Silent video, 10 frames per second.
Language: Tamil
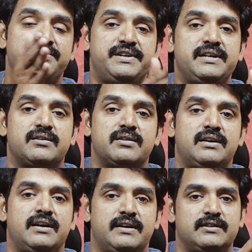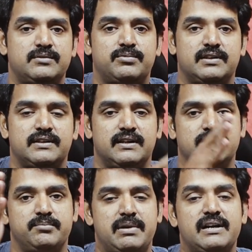நிஃப்டியை எடுத்துகிட்டு போகிறது
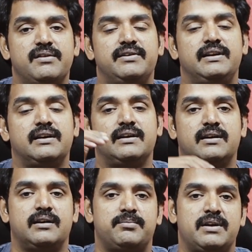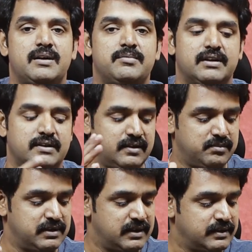நல்லது பேங்க் நிஃப்டியில் பண்ணாமல்
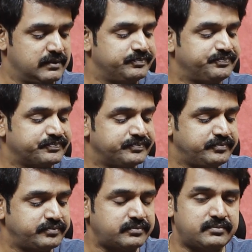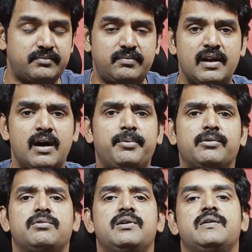இருக்கிறது ரொம்ப நல்லது
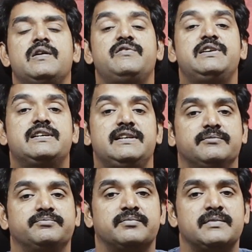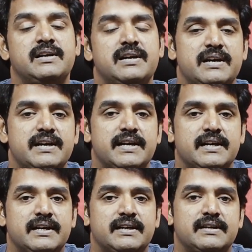அப்புறம் வீக்லி
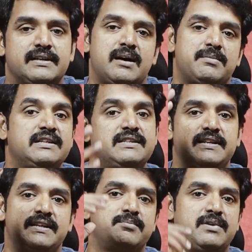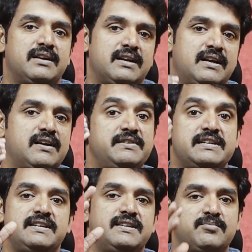நான் மந்த்லிலாம் பண்ணலாம் நான்
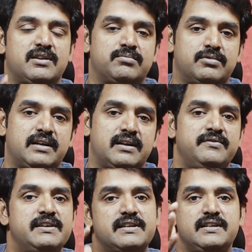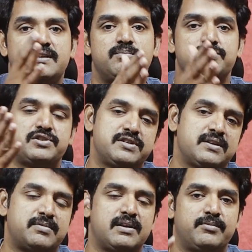வீக்லி தான் பண்ண போகிறேன் வீக்லியில்
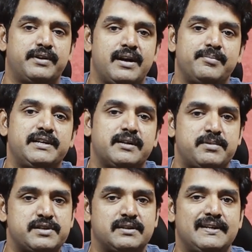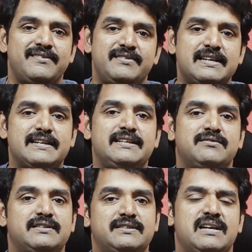பொசிஷனல் பண்ண போகிறேன் அப்படிங்கிற பட்சத்தில்
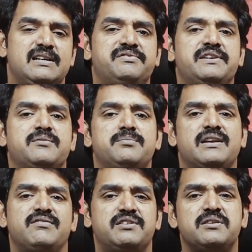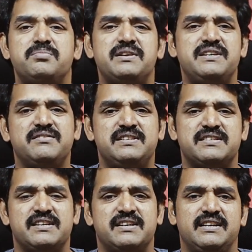வீக்லின்னு வந்துட்டால் நிஃப்டிக்கும் பேங்க் நிஃப்டிக்கும் பெரிய
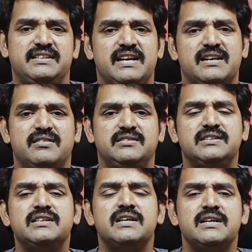வித்தியாசம் கிடையாது ஏன்னா வந்து